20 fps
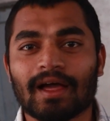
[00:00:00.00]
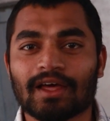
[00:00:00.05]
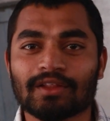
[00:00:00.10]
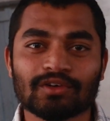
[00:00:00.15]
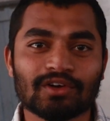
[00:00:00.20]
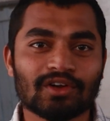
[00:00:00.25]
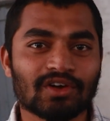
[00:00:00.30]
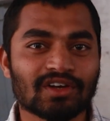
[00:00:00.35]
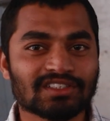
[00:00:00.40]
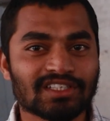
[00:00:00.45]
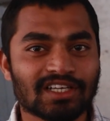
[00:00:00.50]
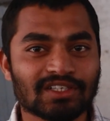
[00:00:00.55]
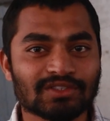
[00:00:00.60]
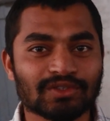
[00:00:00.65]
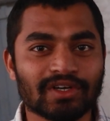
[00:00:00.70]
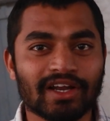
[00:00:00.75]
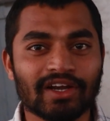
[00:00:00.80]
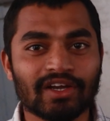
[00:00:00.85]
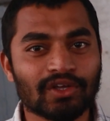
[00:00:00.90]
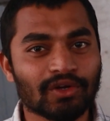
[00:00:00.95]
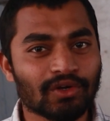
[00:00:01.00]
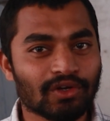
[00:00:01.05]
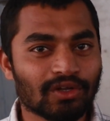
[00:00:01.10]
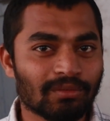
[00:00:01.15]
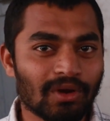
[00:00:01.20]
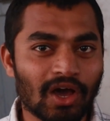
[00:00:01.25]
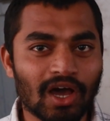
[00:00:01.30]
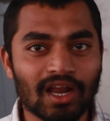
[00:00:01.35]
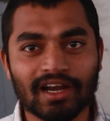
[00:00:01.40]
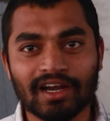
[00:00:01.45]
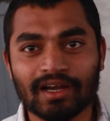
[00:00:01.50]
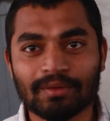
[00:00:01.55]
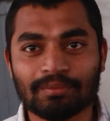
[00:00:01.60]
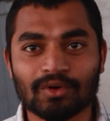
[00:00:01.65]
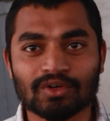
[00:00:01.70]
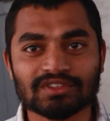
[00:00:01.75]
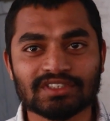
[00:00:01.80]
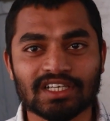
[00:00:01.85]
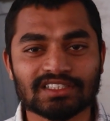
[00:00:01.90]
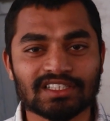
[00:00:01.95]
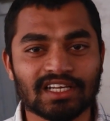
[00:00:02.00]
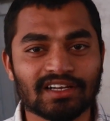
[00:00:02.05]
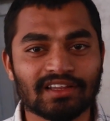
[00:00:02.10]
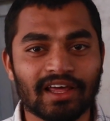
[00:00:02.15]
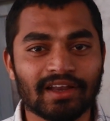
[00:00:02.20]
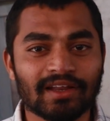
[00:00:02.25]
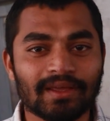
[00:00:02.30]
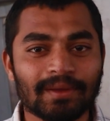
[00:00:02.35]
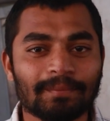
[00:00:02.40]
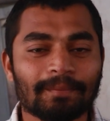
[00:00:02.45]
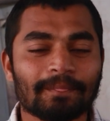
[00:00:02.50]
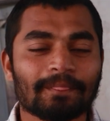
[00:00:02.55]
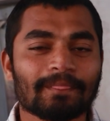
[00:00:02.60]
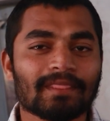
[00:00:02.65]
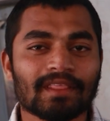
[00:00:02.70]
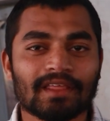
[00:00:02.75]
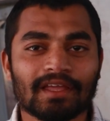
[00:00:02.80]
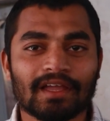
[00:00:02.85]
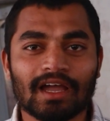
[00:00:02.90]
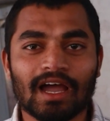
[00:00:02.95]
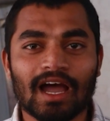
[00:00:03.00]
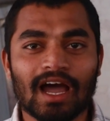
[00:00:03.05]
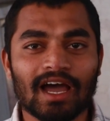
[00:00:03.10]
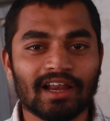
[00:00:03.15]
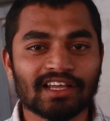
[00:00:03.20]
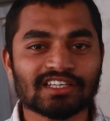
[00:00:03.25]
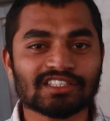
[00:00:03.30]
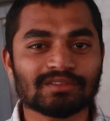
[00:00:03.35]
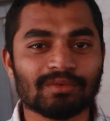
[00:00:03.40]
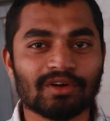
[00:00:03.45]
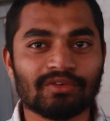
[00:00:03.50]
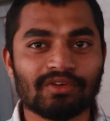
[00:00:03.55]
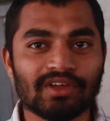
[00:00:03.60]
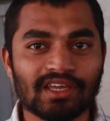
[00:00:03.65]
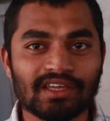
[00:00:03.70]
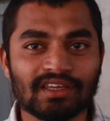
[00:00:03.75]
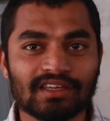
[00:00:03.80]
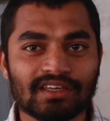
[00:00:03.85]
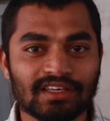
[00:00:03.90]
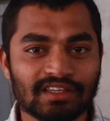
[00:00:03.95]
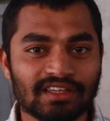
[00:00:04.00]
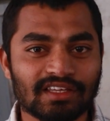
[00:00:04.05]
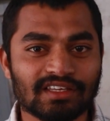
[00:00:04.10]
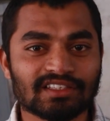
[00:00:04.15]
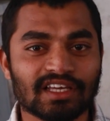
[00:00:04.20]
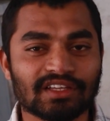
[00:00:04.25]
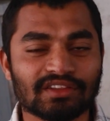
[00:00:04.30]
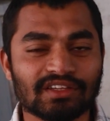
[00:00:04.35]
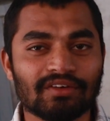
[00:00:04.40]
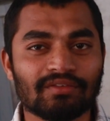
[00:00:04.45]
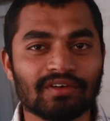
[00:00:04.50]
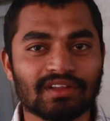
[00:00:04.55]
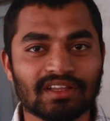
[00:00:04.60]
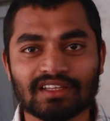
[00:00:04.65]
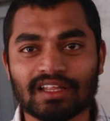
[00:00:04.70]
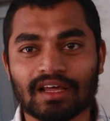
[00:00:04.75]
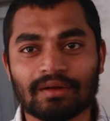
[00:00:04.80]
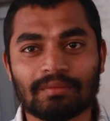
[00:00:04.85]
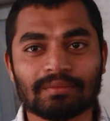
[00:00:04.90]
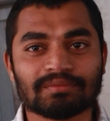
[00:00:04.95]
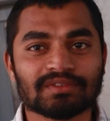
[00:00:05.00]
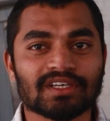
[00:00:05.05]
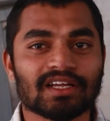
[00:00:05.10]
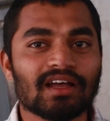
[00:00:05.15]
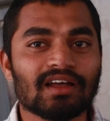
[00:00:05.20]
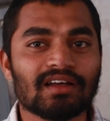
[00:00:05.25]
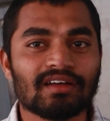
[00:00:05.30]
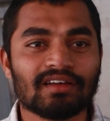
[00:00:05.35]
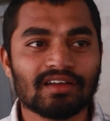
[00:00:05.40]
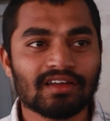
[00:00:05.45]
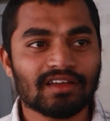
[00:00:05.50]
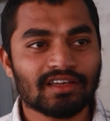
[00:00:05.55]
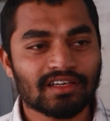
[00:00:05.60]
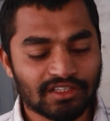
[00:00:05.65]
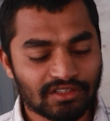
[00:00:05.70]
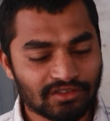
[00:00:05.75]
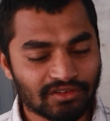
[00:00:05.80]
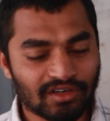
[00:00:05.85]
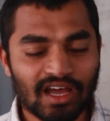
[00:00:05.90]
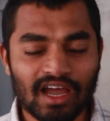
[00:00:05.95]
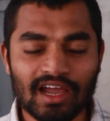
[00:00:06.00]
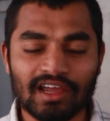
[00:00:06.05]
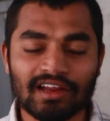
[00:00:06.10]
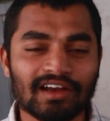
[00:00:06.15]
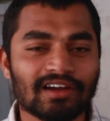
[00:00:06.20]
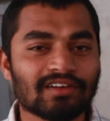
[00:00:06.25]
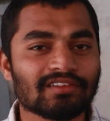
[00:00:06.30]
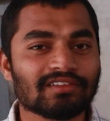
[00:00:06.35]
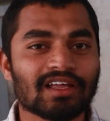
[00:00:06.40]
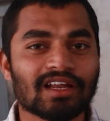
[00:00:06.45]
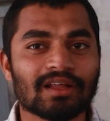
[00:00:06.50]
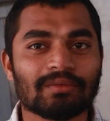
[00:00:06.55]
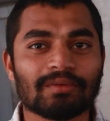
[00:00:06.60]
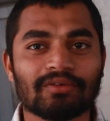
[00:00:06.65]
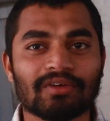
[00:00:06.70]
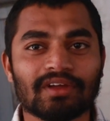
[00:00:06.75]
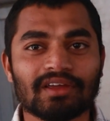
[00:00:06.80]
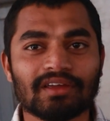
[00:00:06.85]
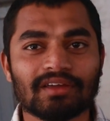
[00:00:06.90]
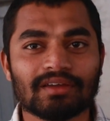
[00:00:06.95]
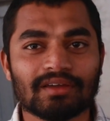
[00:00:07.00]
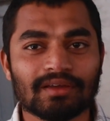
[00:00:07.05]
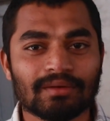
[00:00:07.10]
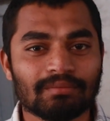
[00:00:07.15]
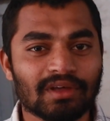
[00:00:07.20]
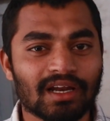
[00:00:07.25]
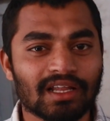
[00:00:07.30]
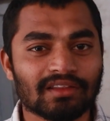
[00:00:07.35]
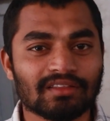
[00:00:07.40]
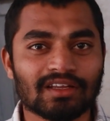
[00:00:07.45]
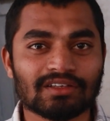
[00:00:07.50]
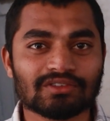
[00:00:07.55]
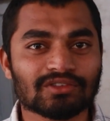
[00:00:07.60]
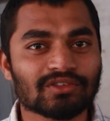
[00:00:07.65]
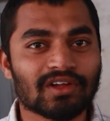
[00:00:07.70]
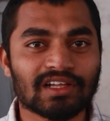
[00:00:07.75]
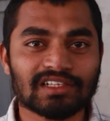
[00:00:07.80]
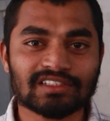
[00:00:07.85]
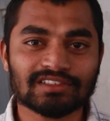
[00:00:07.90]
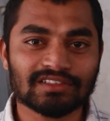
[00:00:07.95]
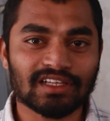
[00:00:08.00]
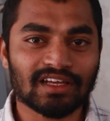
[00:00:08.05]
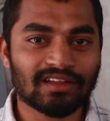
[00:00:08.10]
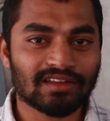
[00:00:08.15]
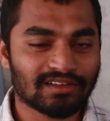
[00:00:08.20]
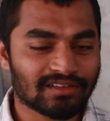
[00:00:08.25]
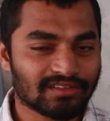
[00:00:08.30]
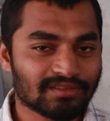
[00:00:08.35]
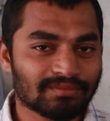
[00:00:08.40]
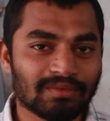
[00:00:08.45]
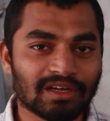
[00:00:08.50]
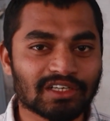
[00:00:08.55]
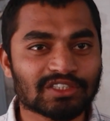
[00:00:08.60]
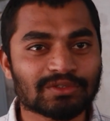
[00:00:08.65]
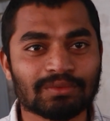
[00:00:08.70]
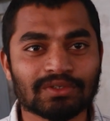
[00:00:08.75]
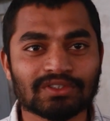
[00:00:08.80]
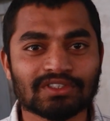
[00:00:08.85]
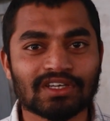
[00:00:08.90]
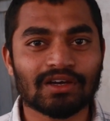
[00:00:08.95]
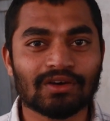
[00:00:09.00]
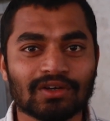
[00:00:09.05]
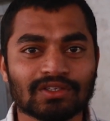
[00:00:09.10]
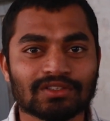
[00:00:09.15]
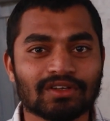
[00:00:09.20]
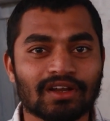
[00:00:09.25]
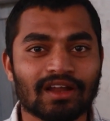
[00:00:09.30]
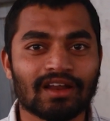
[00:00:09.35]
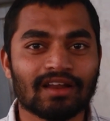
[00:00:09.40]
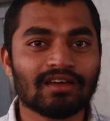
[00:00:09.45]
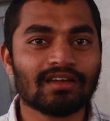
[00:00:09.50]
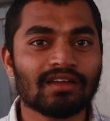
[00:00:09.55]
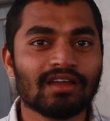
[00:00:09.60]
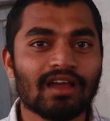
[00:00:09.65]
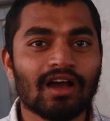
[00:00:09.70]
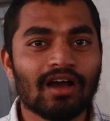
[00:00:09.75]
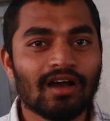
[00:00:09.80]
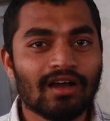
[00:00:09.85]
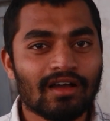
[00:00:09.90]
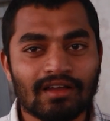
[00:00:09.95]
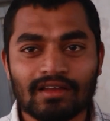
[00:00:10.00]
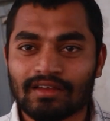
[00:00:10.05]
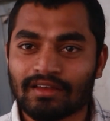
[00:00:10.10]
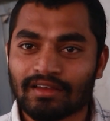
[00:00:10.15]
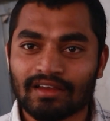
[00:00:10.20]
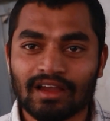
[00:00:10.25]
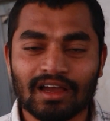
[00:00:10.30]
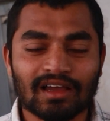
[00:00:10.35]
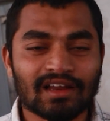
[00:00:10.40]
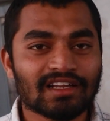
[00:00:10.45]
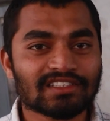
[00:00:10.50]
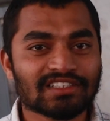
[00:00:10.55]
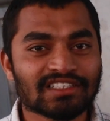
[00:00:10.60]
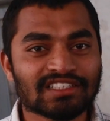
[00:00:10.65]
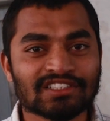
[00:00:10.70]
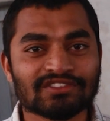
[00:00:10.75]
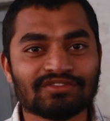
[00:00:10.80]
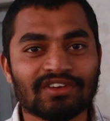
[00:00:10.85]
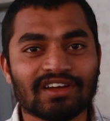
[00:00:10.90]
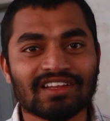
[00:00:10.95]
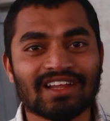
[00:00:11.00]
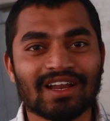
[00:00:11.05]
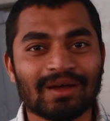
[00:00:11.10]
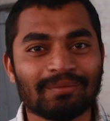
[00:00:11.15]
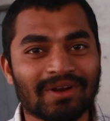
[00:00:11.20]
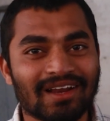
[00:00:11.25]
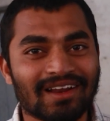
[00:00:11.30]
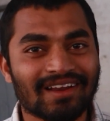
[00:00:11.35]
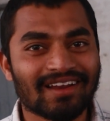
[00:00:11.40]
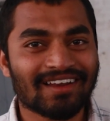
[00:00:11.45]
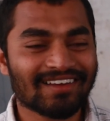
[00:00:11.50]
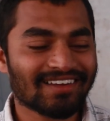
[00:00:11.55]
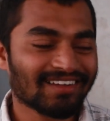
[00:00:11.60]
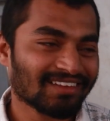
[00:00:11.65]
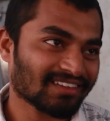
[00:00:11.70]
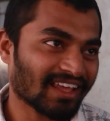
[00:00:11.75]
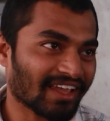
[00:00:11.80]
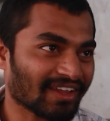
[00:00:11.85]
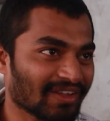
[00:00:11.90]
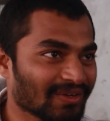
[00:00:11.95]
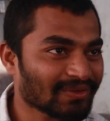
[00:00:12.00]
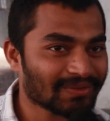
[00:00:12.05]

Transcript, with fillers: అది కూడా ఒకసారి చూడండి యూట్యూబ్లో ఆల్రెడీ పోస్ట్ చేశారు దాన్ని ఆ నెక్స్ట్ మూవీ ఇది సత్యం వంద ధర్మం ఇది కూడా హైలైట్ ఉందన్న మూవీ మీరు అందరు చూడాల్సిందా మనస్ఫూర్తిగా కోరుతున్నాను కంగ్రాచులేషన్స్ ఫర్ ద రమణ అన్న థ్యాంక్